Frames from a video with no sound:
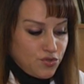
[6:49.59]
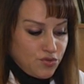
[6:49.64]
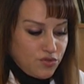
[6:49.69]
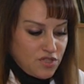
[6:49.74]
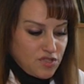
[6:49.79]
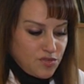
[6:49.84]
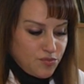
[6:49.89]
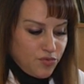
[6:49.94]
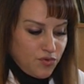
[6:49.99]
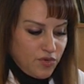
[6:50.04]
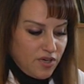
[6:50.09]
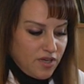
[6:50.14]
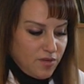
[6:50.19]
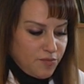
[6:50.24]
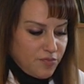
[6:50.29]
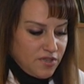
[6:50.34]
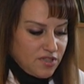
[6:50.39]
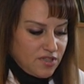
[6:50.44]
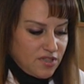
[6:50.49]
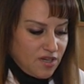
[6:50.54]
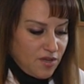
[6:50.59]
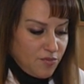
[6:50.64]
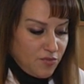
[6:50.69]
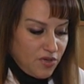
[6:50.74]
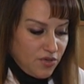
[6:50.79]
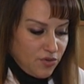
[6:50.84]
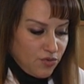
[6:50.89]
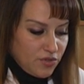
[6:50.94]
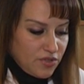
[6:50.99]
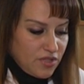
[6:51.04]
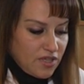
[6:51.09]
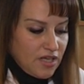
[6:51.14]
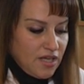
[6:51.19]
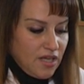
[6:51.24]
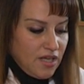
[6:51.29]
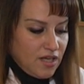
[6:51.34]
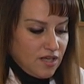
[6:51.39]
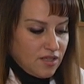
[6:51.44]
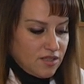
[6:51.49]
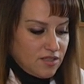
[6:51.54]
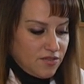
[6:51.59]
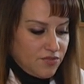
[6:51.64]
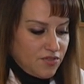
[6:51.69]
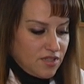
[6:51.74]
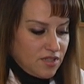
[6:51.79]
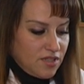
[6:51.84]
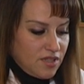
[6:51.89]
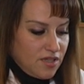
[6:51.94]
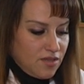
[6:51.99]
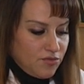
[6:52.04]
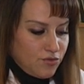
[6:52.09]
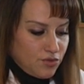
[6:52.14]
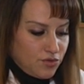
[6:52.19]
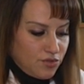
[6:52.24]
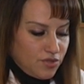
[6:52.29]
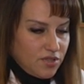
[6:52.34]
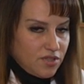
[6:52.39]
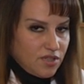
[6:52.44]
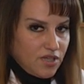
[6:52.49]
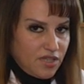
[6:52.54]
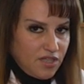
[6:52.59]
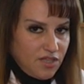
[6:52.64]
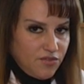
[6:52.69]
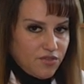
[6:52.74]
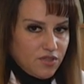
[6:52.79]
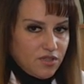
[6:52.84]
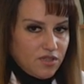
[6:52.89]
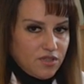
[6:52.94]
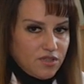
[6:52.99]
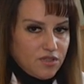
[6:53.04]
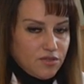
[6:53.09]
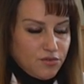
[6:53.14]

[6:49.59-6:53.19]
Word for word: У нас более полтора миллиона, э, наверное, вот гривен гривен